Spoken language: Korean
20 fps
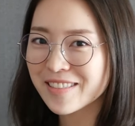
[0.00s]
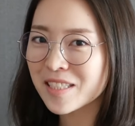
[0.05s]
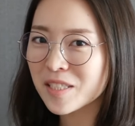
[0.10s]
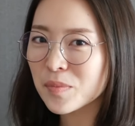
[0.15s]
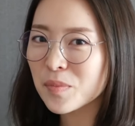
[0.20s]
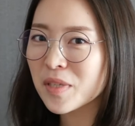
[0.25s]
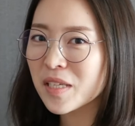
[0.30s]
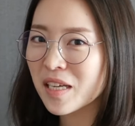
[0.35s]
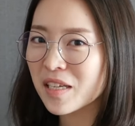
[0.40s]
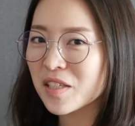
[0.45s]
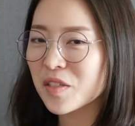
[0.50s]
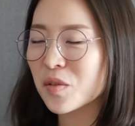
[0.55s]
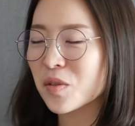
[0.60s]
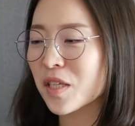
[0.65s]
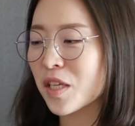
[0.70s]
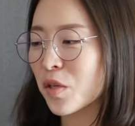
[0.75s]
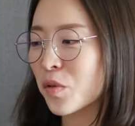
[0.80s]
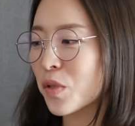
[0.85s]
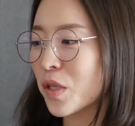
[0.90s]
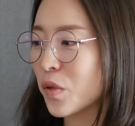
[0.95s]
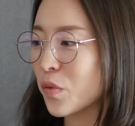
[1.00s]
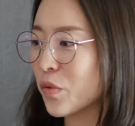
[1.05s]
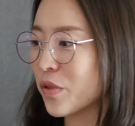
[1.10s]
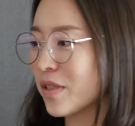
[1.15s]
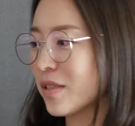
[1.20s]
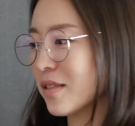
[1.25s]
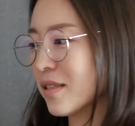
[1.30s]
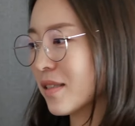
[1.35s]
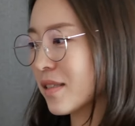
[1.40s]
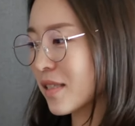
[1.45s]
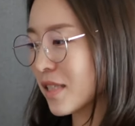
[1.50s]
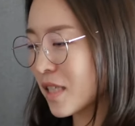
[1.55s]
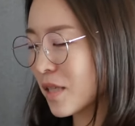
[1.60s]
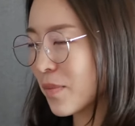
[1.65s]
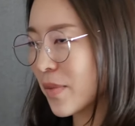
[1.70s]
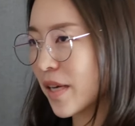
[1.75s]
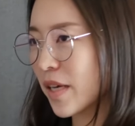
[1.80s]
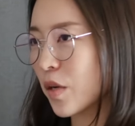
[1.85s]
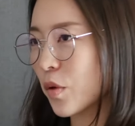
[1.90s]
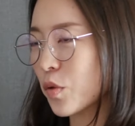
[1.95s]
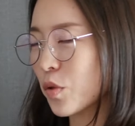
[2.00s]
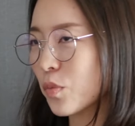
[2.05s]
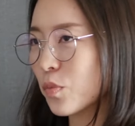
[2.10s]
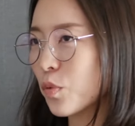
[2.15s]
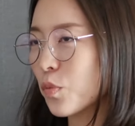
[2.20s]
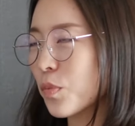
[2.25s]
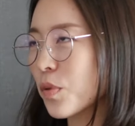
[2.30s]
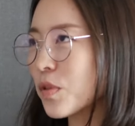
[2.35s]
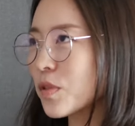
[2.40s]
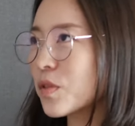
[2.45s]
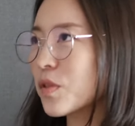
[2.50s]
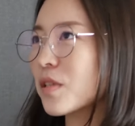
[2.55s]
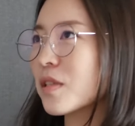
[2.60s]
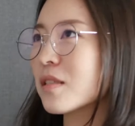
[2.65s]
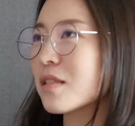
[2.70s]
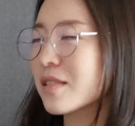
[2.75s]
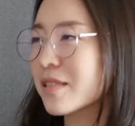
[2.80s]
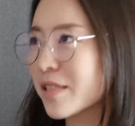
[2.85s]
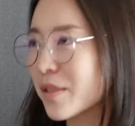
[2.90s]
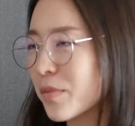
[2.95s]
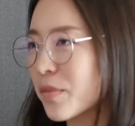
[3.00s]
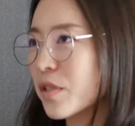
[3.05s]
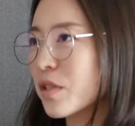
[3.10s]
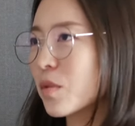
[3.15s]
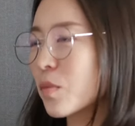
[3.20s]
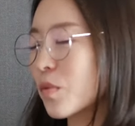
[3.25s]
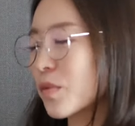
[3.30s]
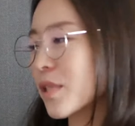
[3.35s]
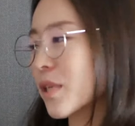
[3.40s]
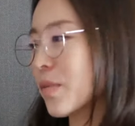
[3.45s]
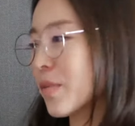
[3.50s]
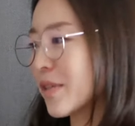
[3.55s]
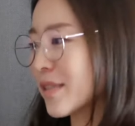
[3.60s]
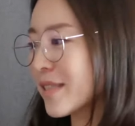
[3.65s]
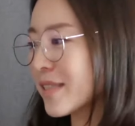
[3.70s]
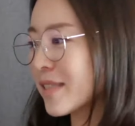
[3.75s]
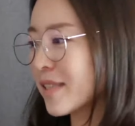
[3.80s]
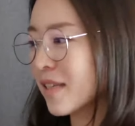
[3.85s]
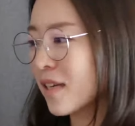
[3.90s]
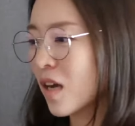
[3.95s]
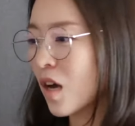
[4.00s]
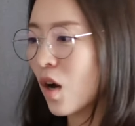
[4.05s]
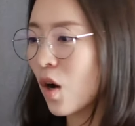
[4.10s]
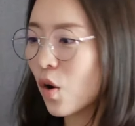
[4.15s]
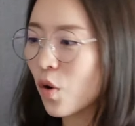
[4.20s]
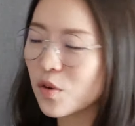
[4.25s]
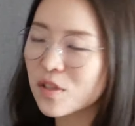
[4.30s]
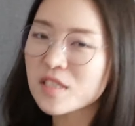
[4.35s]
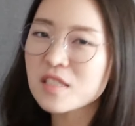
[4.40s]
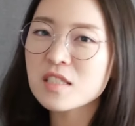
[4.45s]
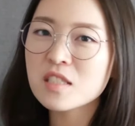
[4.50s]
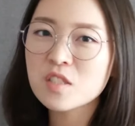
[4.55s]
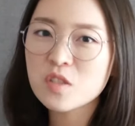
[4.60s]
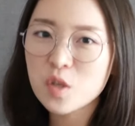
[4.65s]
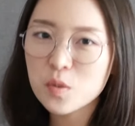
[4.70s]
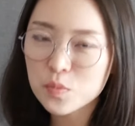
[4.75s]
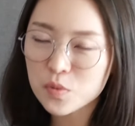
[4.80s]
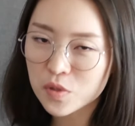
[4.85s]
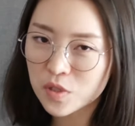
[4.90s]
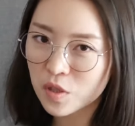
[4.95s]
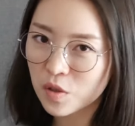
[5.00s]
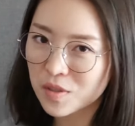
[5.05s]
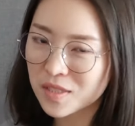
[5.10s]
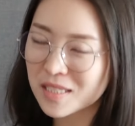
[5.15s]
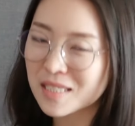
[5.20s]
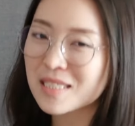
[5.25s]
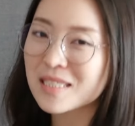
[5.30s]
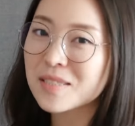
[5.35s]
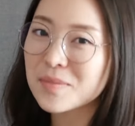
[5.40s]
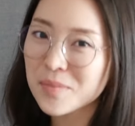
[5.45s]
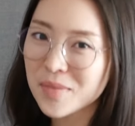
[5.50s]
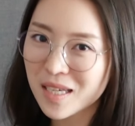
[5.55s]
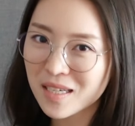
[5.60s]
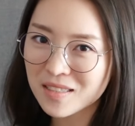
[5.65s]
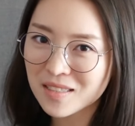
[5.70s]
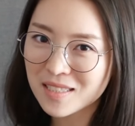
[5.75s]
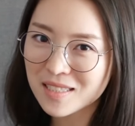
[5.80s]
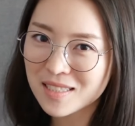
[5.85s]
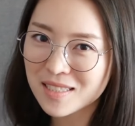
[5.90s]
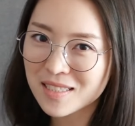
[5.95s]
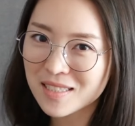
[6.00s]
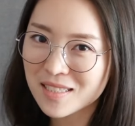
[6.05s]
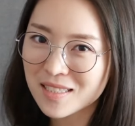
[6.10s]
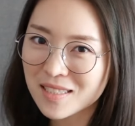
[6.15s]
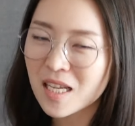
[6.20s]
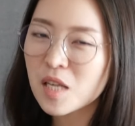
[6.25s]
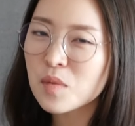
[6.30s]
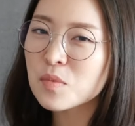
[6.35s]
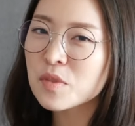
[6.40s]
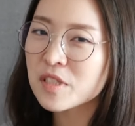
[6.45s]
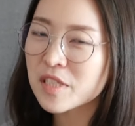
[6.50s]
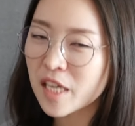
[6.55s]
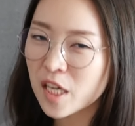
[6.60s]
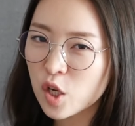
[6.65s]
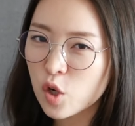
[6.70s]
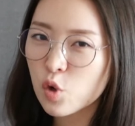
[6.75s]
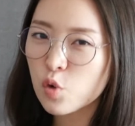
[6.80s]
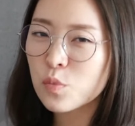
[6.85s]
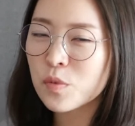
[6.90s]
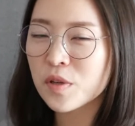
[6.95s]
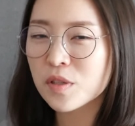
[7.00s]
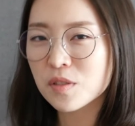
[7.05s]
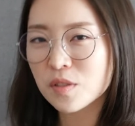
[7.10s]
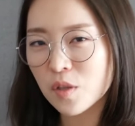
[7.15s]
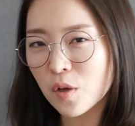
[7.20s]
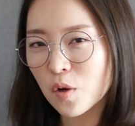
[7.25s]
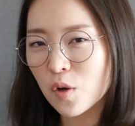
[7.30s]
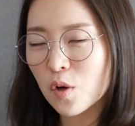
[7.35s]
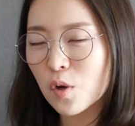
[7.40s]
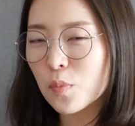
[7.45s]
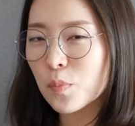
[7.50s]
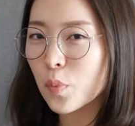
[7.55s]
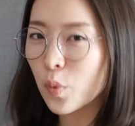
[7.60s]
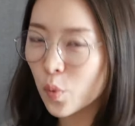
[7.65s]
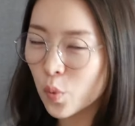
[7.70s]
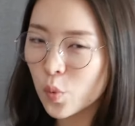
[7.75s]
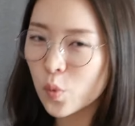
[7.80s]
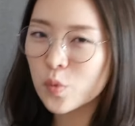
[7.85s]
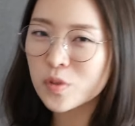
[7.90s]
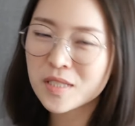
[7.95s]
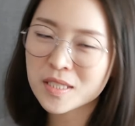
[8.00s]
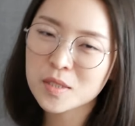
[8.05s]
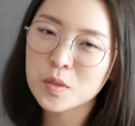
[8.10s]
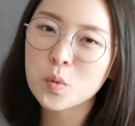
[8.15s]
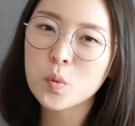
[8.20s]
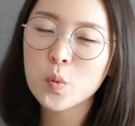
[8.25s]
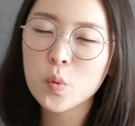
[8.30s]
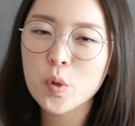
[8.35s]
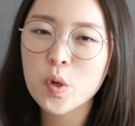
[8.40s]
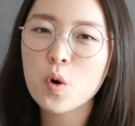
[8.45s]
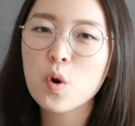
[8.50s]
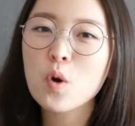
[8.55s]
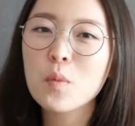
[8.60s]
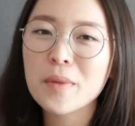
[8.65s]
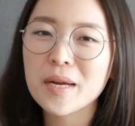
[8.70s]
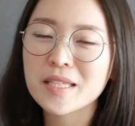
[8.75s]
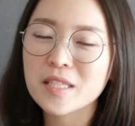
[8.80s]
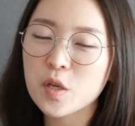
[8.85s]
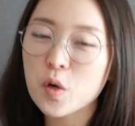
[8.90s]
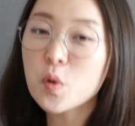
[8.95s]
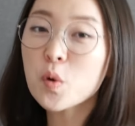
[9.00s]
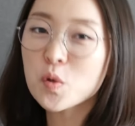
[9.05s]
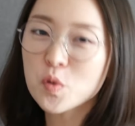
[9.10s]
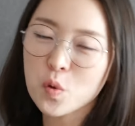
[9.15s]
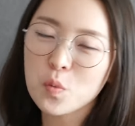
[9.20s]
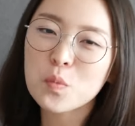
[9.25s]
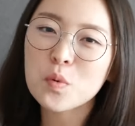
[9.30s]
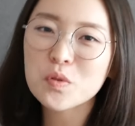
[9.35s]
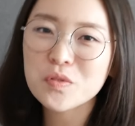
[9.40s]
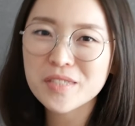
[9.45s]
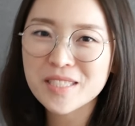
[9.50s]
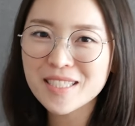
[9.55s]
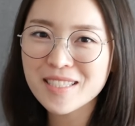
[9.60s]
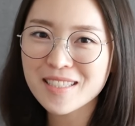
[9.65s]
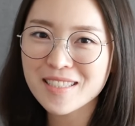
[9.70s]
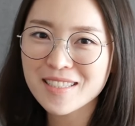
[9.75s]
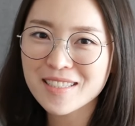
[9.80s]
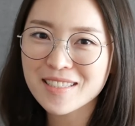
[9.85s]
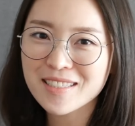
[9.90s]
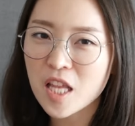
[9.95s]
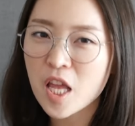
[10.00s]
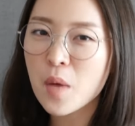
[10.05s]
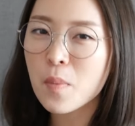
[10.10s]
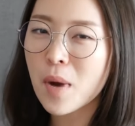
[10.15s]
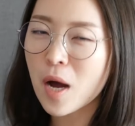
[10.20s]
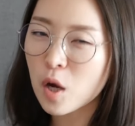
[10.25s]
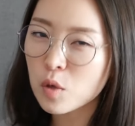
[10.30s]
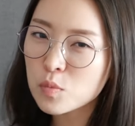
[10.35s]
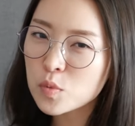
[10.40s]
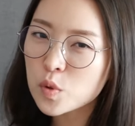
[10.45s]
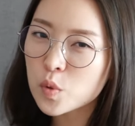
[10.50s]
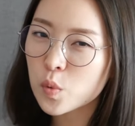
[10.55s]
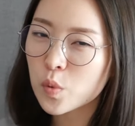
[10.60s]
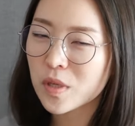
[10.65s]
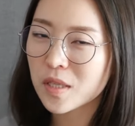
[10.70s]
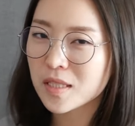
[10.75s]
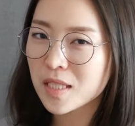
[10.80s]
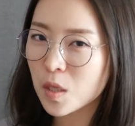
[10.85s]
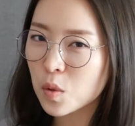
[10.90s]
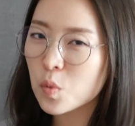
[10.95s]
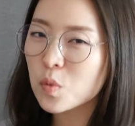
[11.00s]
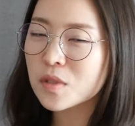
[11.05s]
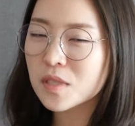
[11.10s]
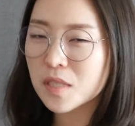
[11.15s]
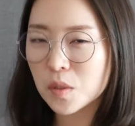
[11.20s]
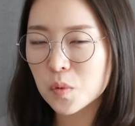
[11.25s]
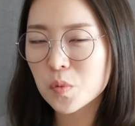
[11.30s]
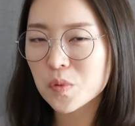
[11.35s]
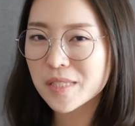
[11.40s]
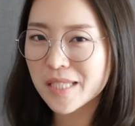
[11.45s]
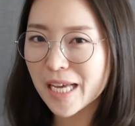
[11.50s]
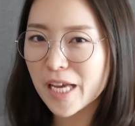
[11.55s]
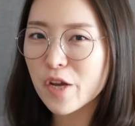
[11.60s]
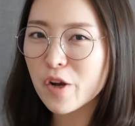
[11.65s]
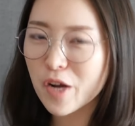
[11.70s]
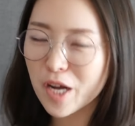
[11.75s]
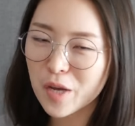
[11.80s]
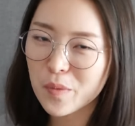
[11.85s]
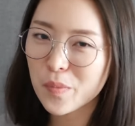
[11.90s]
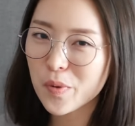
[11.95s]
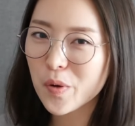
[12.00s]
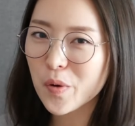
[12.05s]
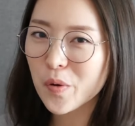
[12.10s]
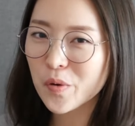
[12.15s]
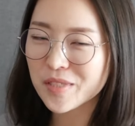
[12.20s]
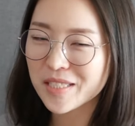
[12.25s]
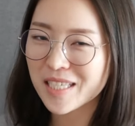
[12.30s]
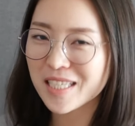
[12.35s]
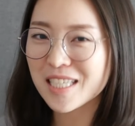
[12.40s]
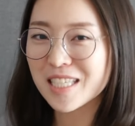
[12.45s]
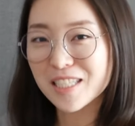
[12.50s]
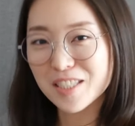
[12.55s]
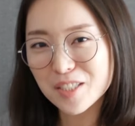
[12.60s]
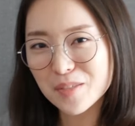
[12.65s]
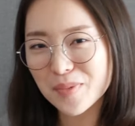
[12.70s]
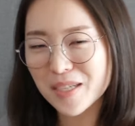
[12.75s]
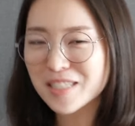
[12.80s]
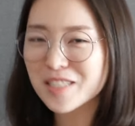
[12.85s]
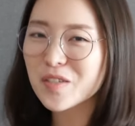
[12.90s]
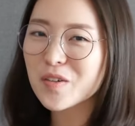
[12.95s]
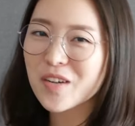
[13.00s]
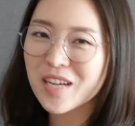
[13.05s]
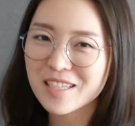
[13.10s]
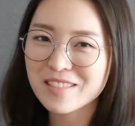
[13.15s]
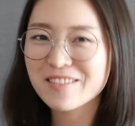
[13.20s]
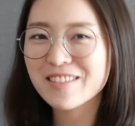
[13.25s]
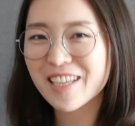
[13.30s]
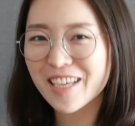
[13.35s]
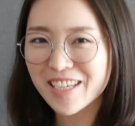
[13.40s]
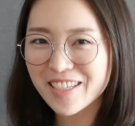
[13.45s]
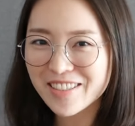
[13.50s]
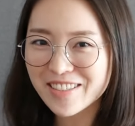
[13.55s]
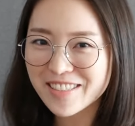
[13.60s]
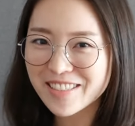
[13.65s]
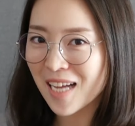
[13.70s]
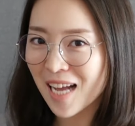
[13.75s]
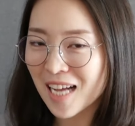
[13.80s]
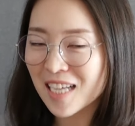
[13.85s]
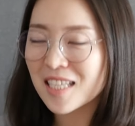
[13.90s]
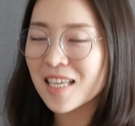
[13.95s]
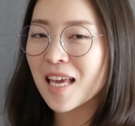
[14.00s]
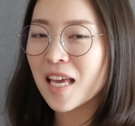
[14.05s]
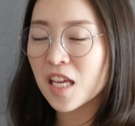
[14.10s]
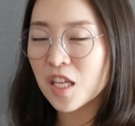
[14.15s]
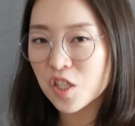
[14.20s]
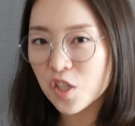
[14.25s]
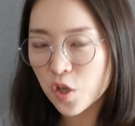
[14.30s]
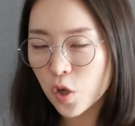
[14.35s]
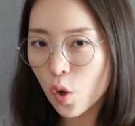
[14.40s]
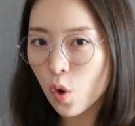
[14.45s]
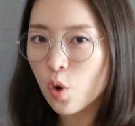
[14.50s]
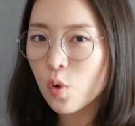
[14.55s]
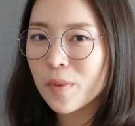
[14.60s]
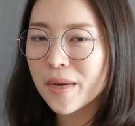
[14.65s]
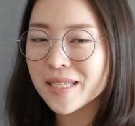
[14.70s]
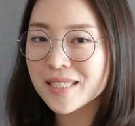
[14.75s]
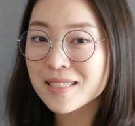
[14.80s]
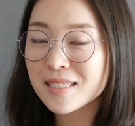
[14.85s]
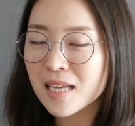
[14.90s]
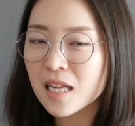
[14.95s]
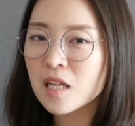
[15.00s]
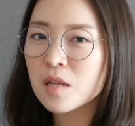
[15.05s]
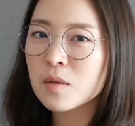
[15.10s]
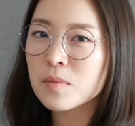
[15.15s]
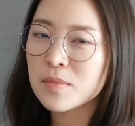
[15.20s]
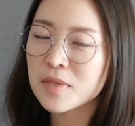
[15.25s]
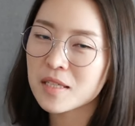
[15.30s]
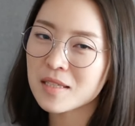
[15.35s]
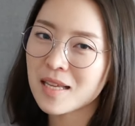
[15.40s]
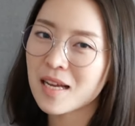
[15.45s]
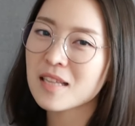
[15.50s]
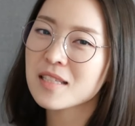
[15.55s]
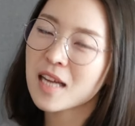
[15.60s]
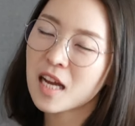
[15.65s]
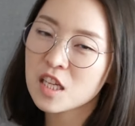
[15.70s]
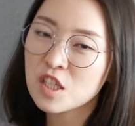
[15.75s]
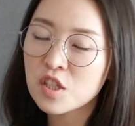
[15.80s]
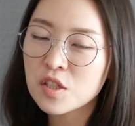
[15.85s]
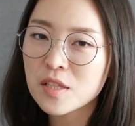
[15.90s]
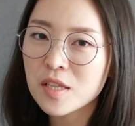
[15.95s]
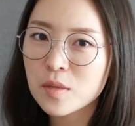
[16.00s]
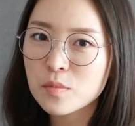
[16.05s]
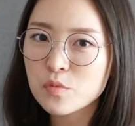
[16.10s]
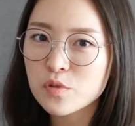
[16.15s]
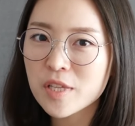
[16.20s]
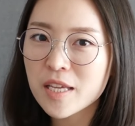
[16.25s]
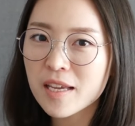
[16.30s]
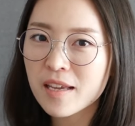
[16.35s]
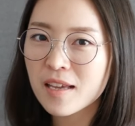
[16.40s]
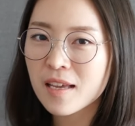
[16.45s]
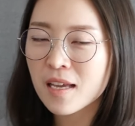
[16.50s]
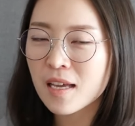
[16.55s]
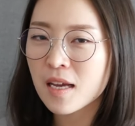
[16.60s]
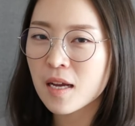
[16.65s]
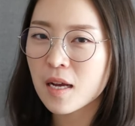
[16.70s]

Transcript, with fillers: 심리학에서 사용되고 있는 스키마의 어떤 보편적인 의미를 보자면은 어린 시절부터 지금까지 삶을 살아오면서 보고 듣고 경험한 여러 정보들이 내 마음속에 차곡차곡 쌓여가며 이제 길을 만들어 가는데요. 각 개인이 경험하는 삶이 다 다르기 때문에